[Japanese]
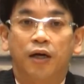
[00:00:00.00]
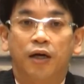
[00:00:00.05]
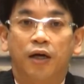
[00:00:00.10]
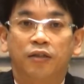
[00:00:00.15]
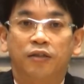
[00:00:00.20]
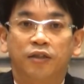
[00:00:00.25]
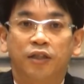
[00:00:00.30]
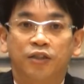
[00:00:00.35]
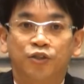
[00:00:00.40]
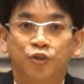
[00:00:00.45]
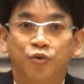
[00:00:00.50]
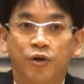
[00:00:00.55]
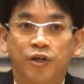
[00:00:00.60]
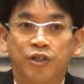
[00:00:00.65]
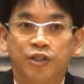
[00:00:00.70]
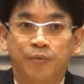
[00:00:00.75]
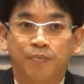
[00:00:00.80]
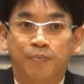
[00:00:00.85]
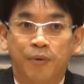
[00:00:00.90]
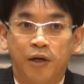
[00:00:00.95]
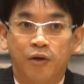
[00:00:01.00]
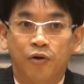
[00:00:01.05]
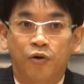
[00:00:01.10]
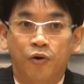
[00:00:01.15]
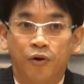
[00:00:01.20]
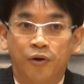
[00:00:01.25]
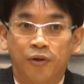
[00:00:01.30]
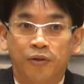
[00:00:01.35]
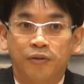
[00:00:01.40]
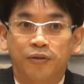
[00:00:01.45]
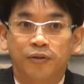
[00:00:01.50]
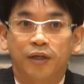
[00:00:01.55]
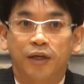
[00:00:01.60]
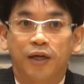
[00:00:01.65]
アンダースコア japan oil